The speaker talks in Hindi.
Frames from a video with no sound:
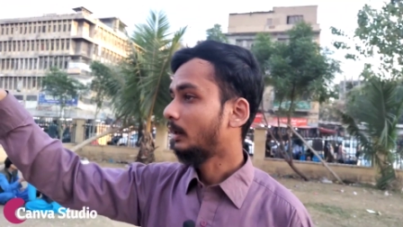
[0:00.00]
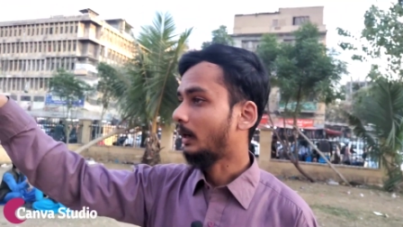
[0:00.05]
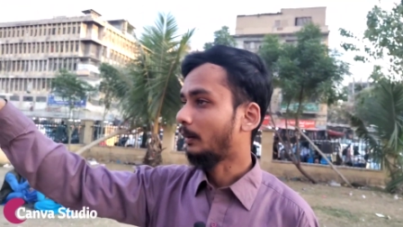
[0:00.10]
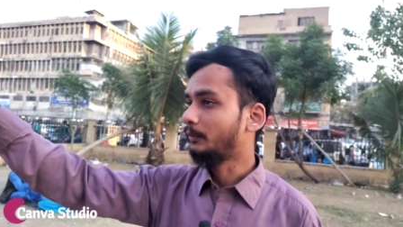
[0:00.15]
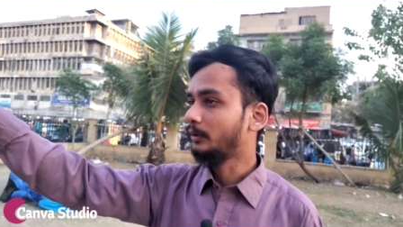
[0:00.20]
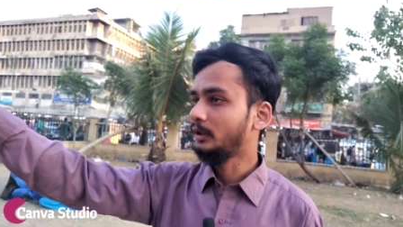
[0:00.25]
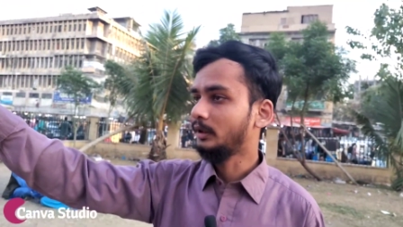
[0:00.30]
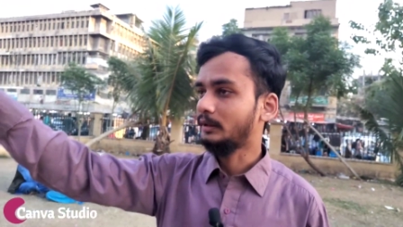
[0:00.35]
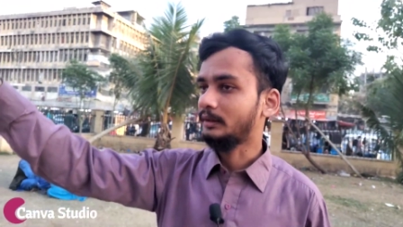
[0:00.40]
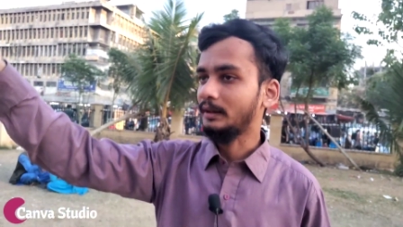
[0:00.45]

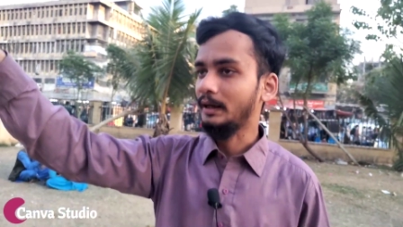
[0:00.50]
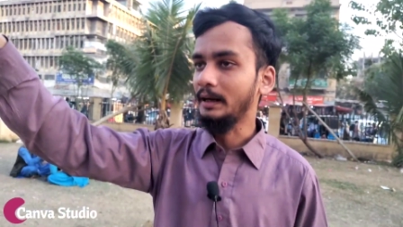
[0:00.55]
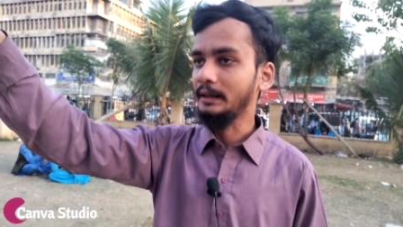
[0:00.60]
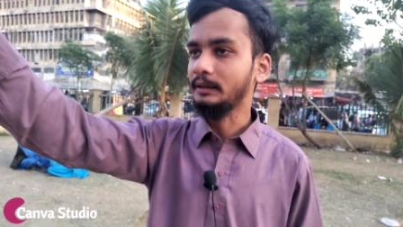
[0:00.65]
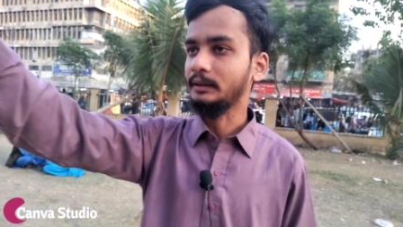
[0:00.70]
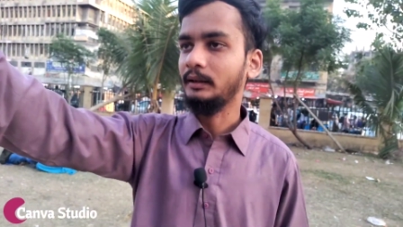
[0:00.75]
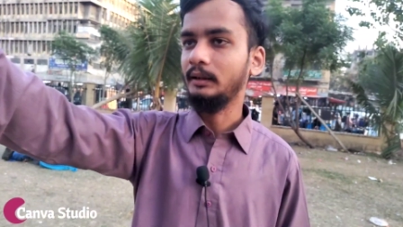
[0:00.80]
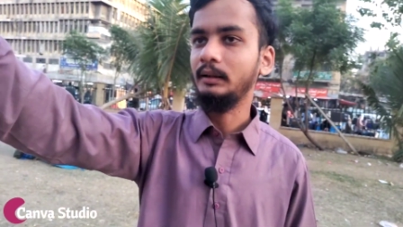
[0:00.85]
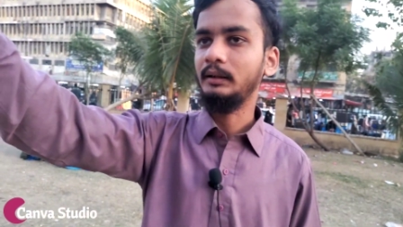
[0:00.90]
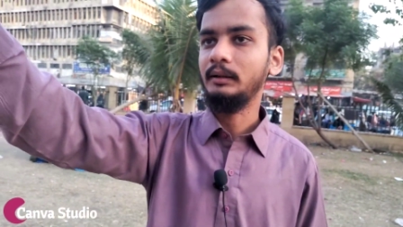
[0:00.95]
अभी
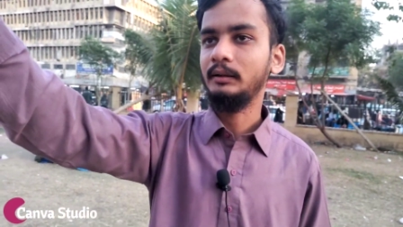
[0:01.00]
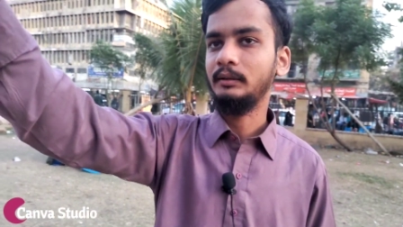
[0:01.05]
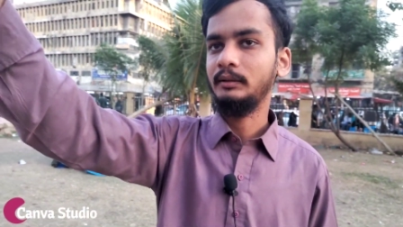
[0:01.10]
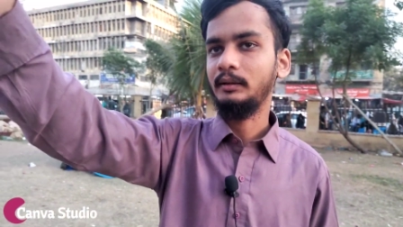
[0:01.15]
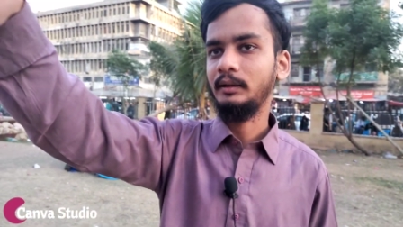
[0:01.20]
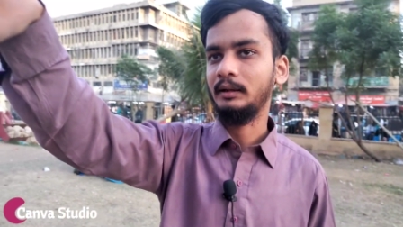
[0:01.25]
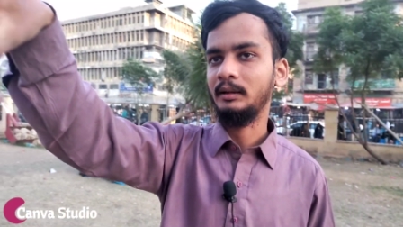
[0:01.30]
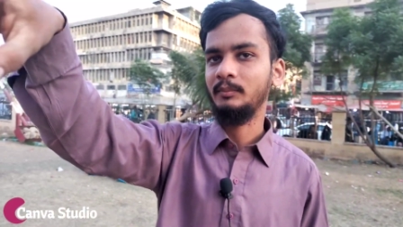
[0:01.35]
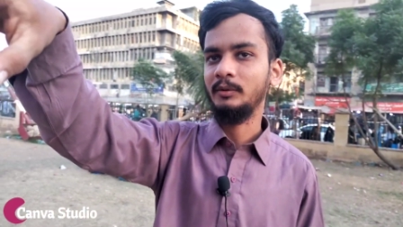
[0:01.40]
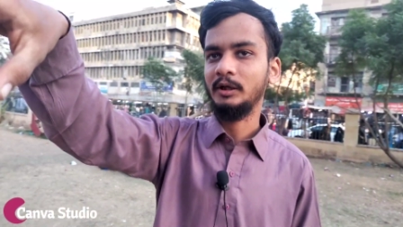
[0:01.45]
रेड कलर
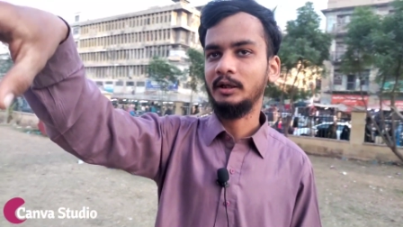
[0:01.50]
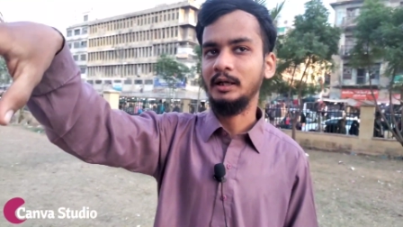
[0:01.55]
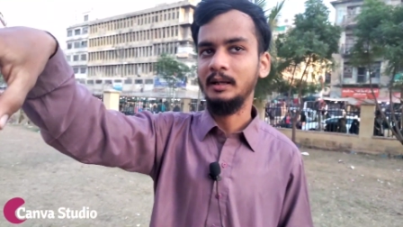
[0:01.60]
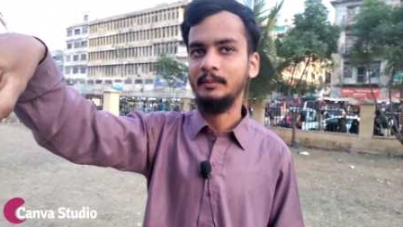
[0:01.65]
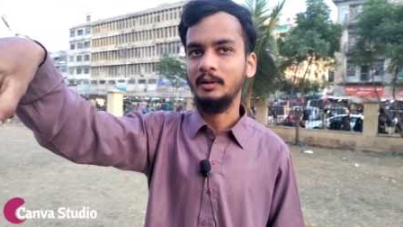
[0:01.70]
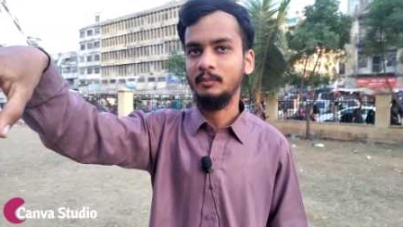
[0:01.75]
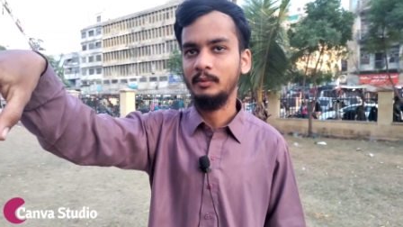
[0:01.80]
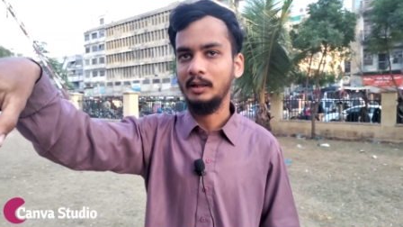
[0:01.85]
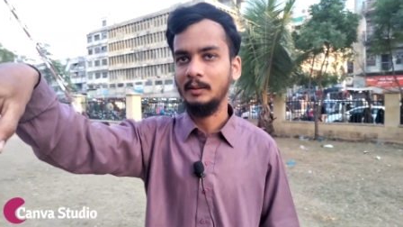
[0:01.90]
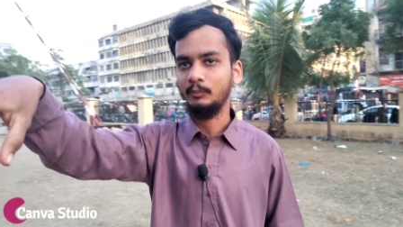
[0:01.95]
अगर मेरा
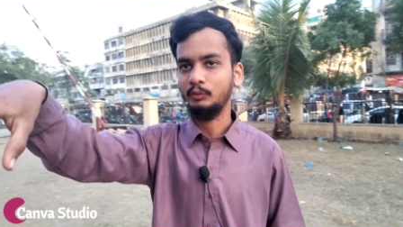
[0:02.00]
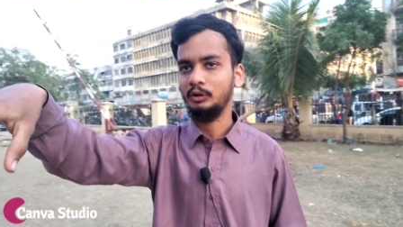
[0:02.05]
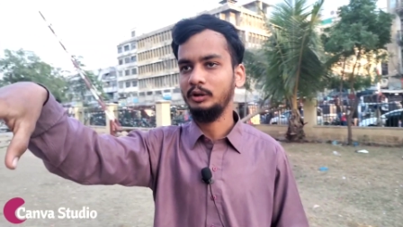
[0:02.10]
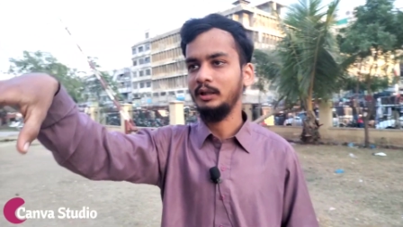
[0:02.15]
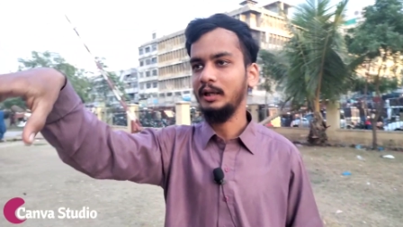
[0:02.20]
कैमरा मैन आपको